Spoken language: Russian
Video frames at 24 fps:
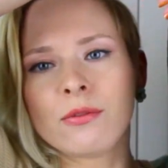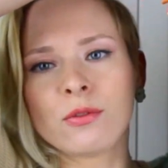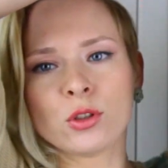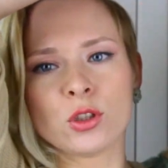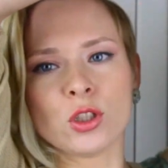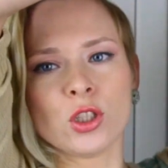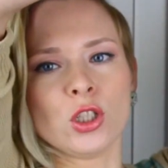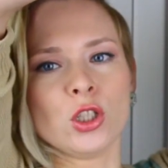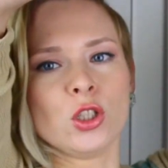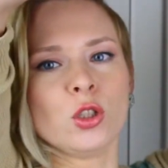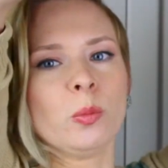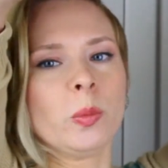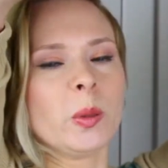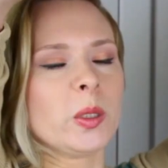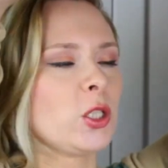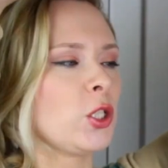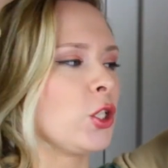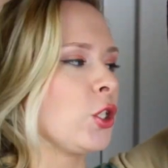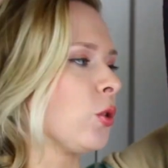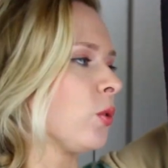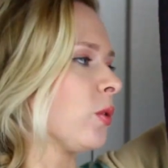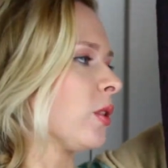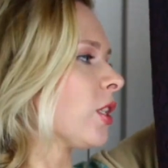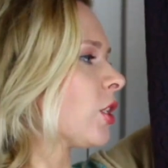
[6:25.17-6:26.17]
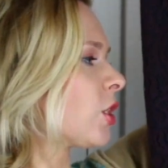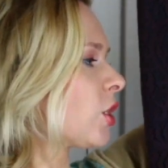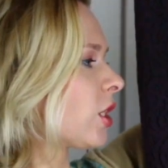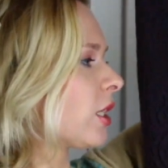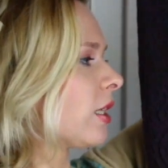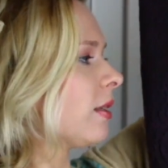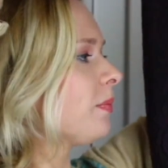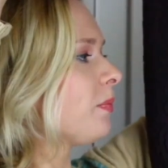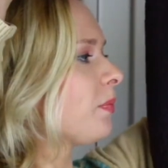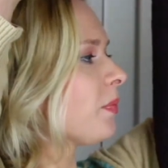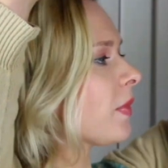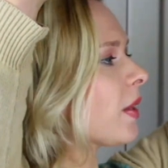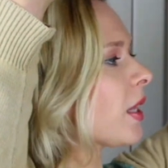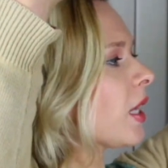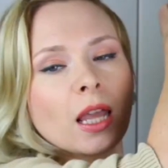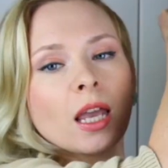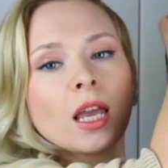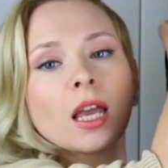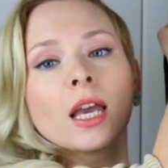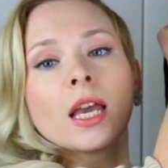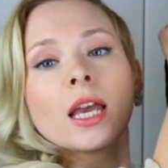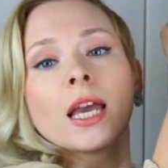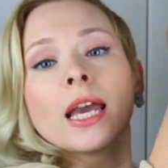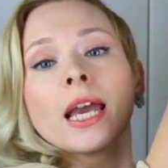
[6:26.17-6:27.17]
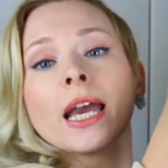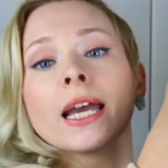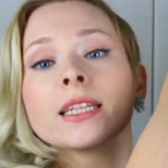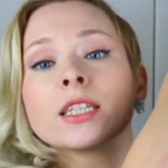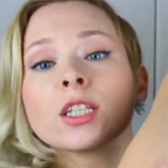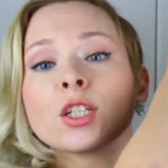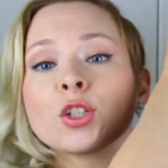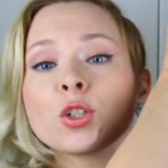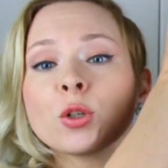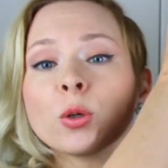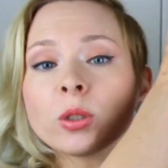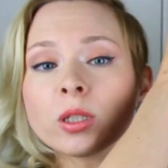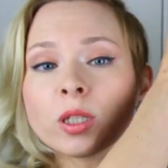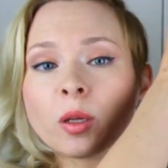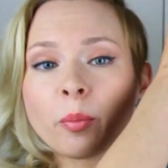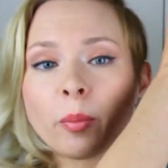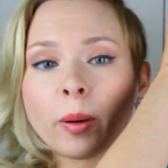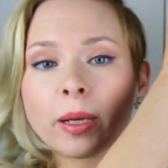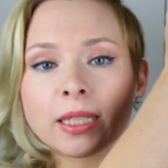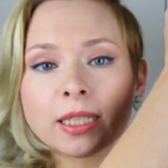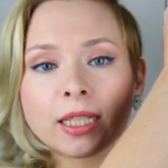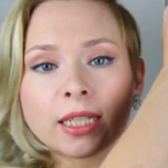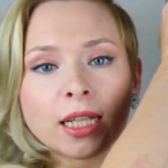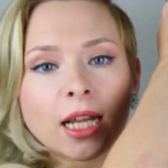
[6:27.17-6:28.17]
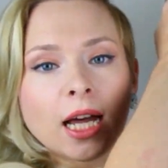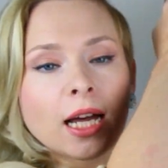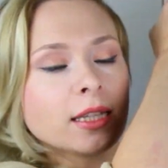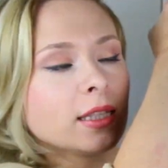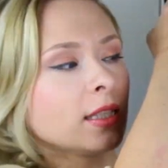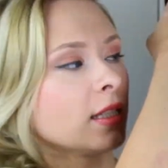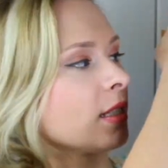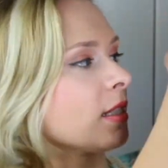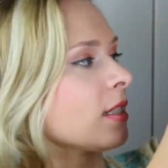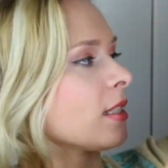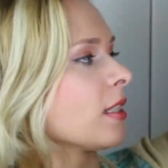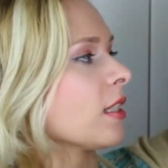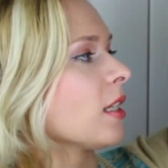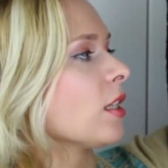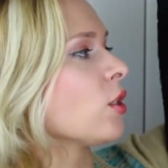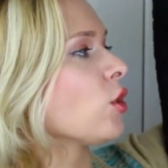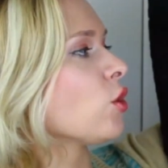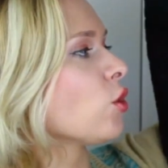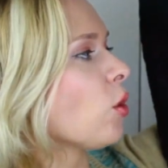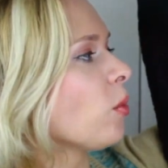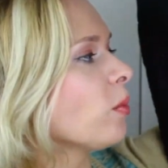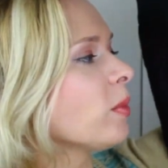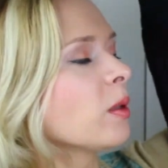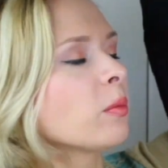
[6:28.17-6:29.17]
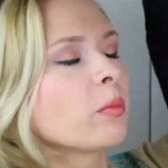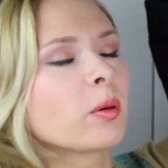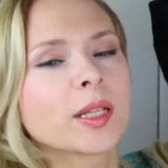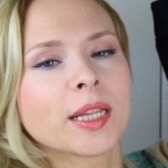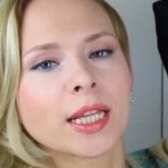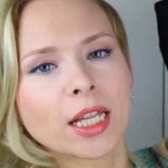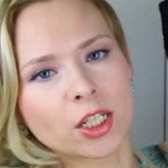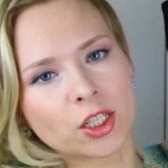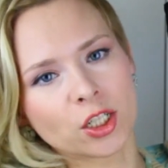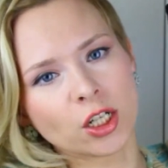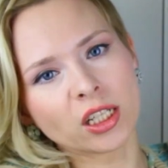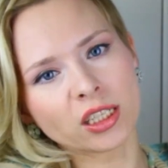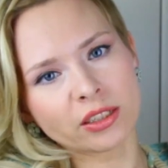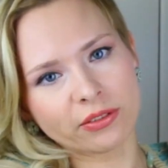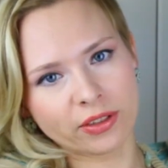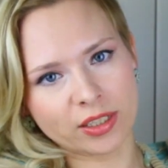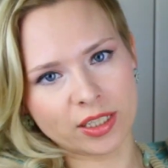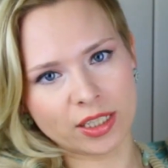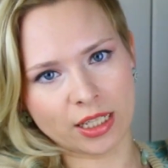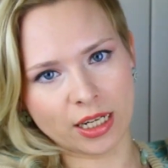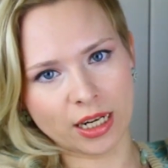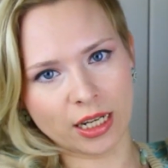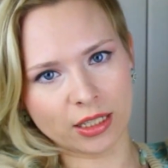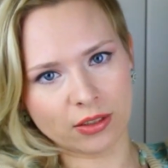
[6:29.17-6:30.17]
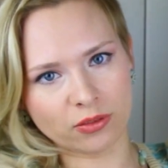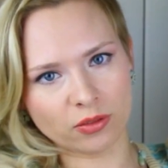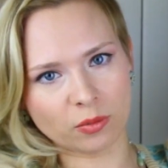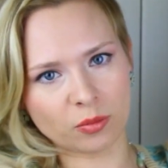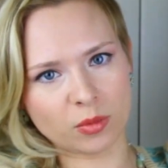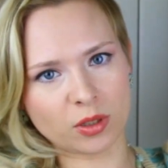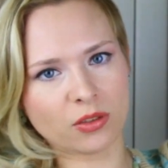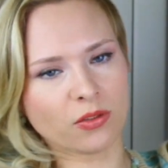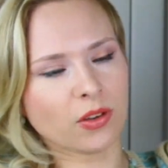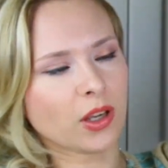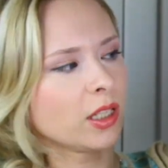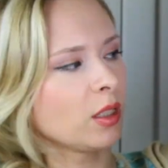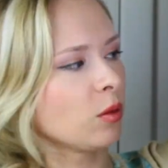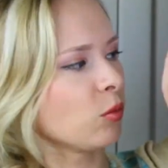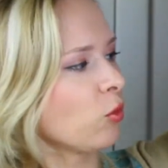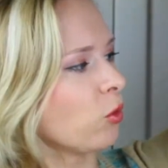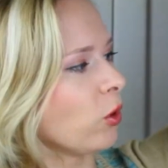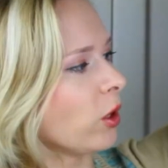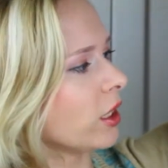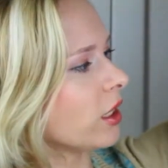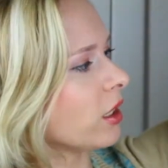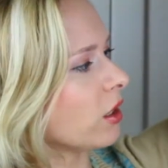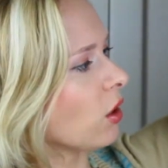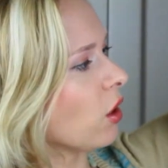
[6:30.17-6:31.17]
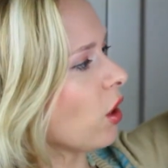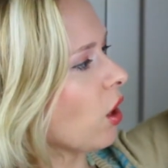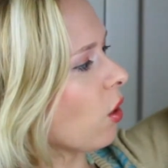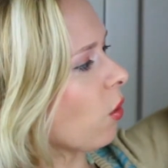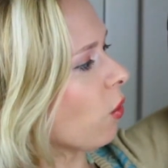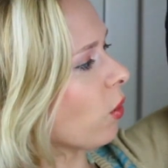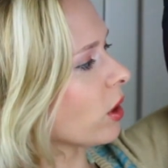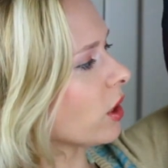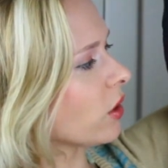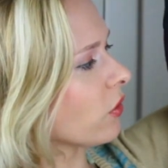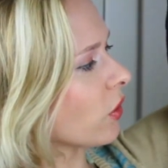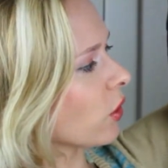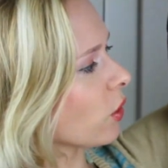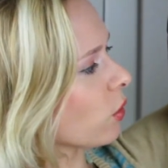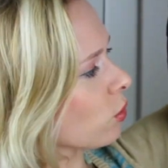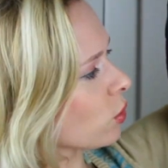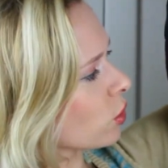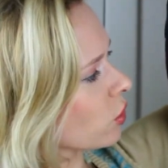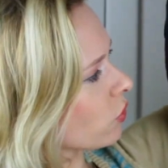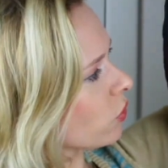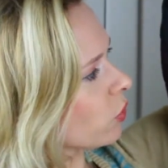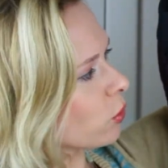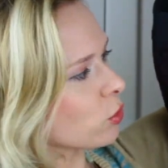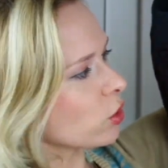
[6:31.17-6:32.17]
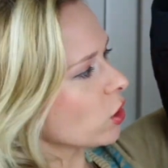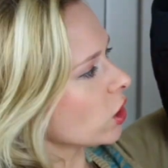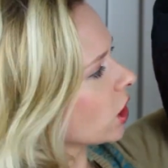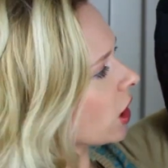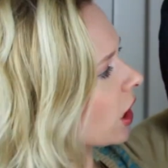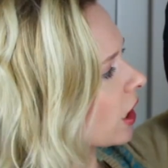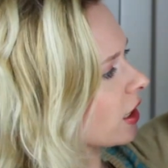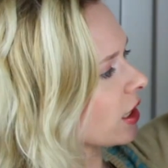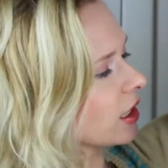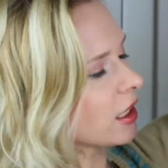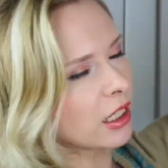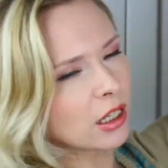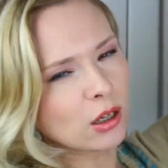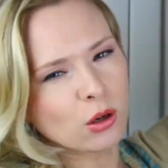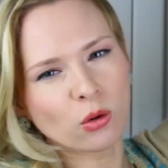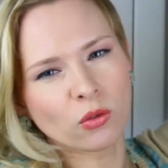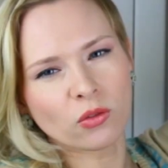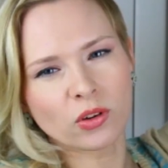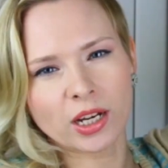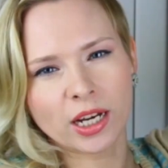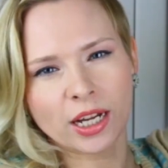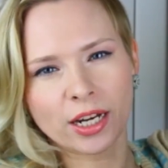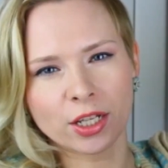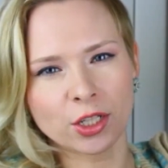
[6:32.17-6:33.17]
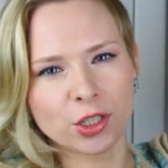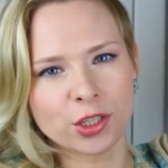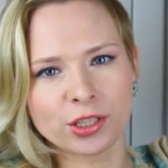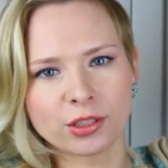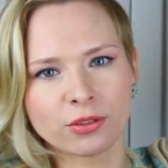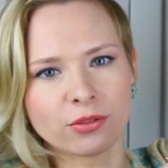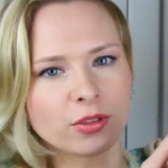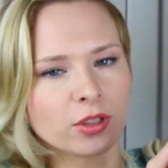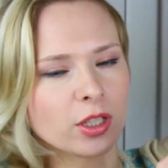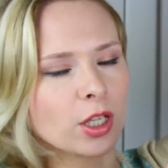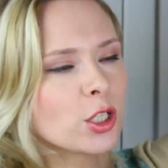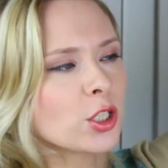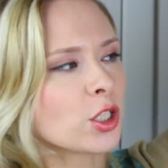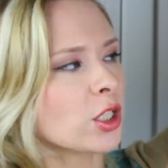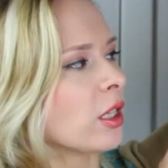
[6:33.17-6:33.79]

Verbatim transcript: вот юбочоночка. Это черный подклад с темно-баклажаново-сиреневым цветом. У, у этого кружева уже нет никакого коричневого даже